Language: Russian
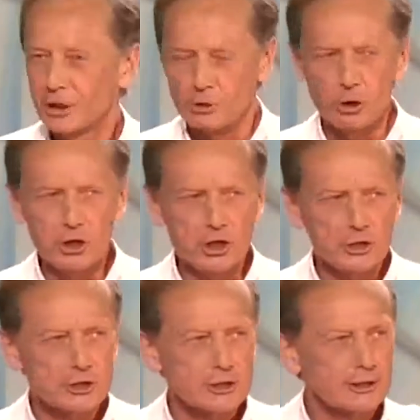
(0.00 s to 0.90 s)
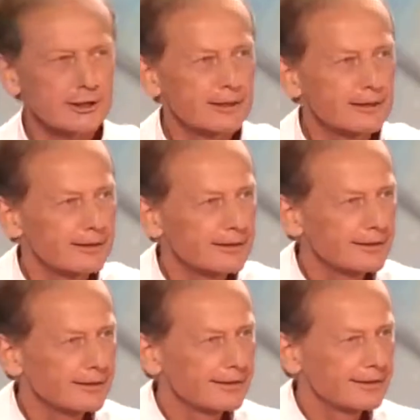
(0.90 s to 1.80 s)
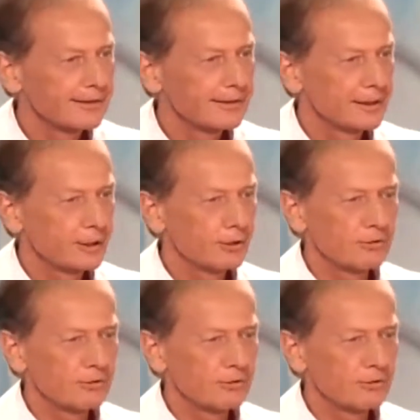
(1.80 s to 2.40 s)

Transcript: Какой низ? Я говорю,